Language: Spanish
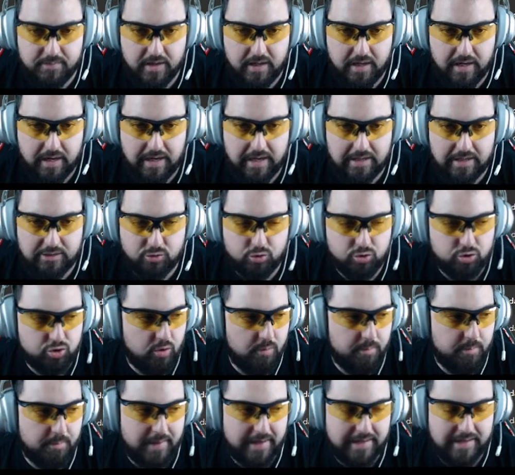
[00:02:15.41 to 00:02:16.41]
a tus
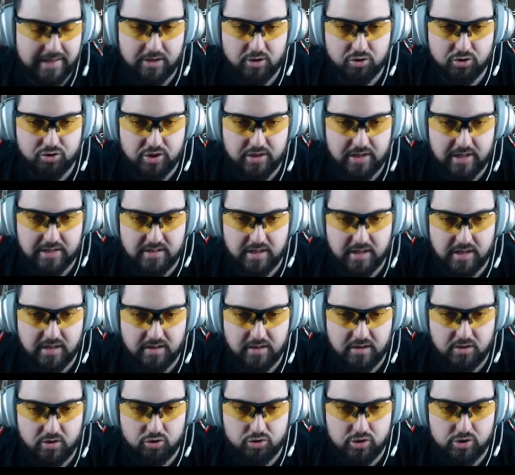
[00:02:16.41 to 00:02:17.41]
compañeros en
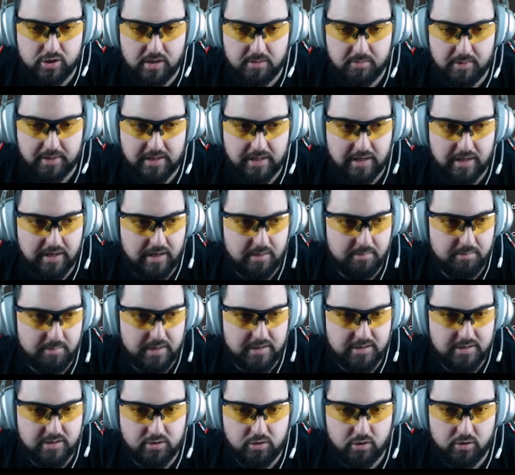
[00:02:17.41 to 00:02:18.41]
asedios, En batallas
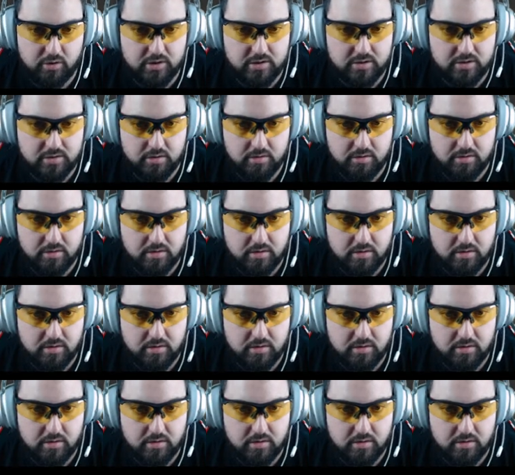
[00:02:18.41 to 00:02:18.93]
campales y todo esto.